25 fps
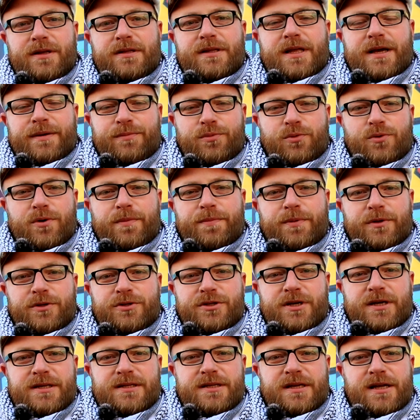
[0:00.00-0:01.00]
Tak było
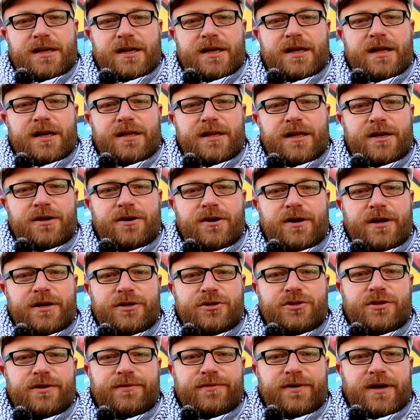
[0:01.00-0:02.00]
podczas nielegalnego
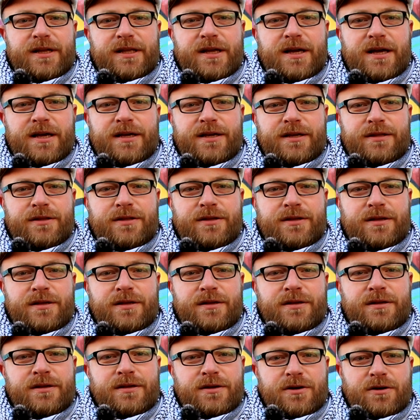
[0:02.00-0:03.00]
aresztowania,
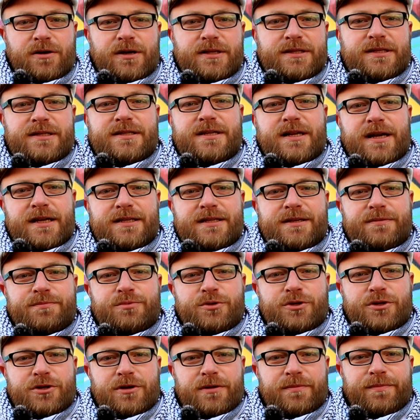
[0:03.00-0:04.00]
kiedy koledzy z klasy
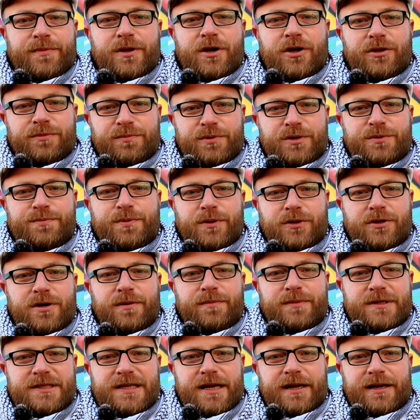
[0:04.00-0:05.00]
przyszli mnie odbić pod
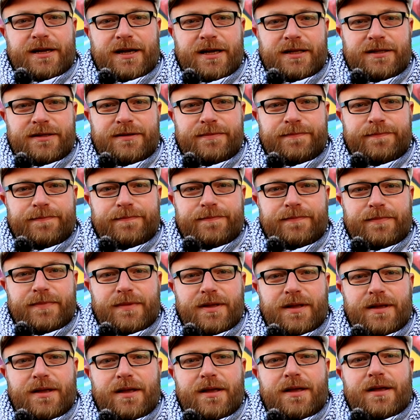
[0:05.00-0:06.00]
komisariat.
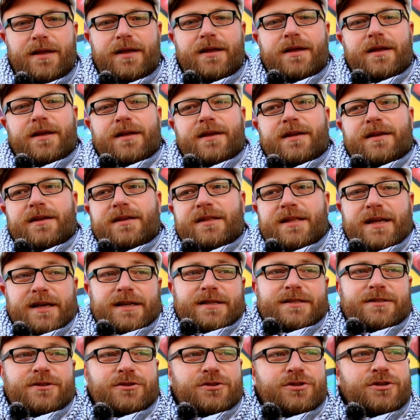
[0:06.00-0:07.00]
I
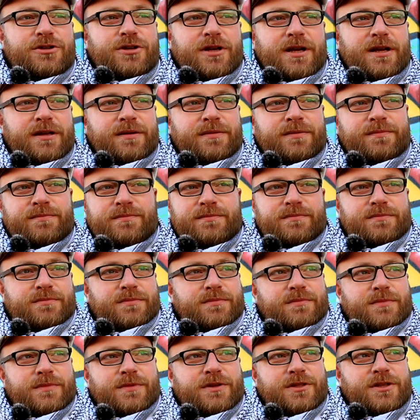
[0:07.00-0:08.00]
tak jest do dzisiaj,
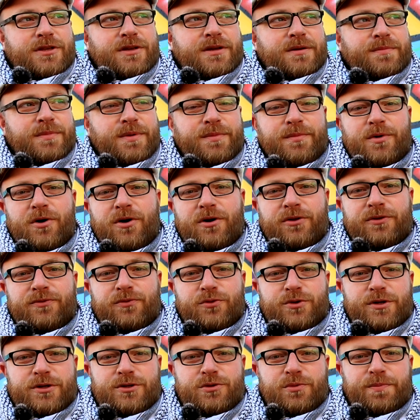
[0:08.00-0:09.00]
gdy mimo
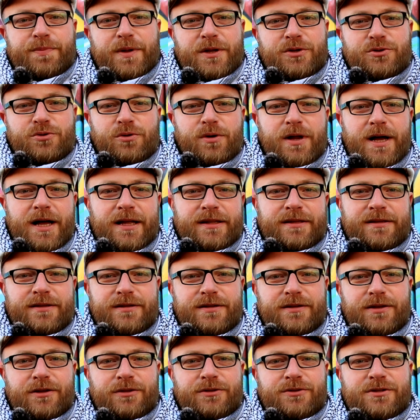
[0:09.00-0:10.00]
25
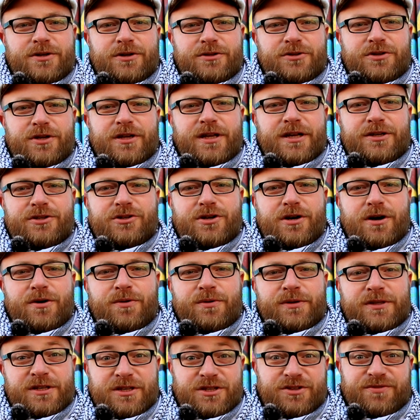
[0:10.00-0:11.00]
lat od skończenia
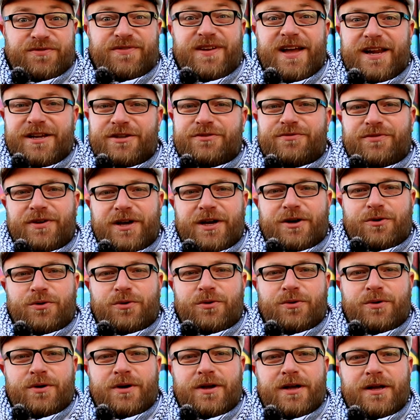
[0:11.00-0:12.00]
szkoły, to jest ćwierć
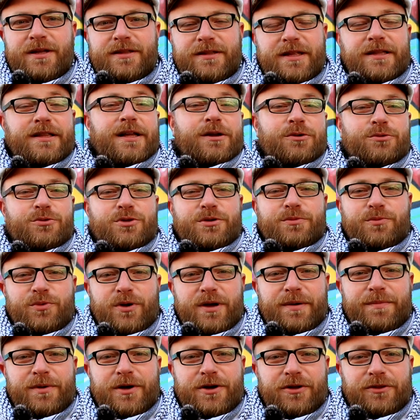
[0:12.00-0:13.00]
wieku, nadal
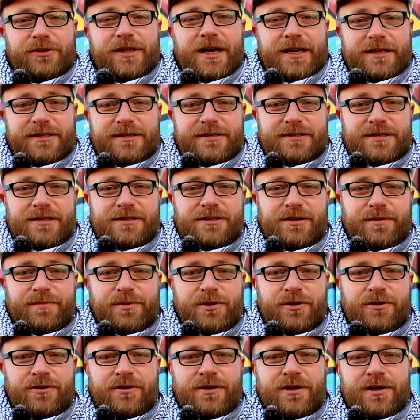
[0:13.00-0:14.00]
utrzymujemy kontakty ze
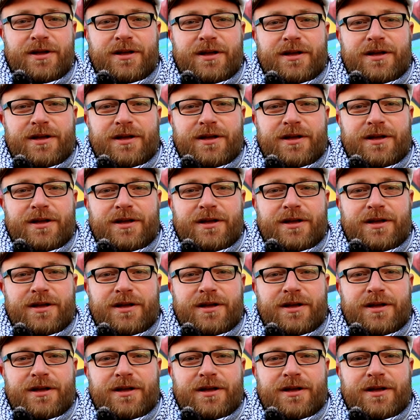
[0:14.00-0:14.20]
sobą